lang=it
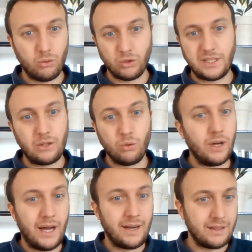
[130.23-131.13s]
lo
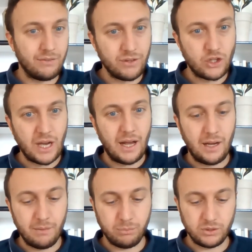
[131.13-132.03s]
stato
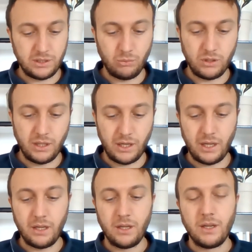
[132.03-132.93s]
artificiale, possiamo
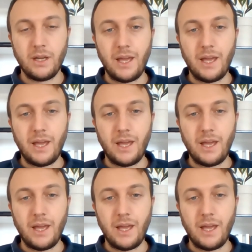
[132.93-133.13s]
dire,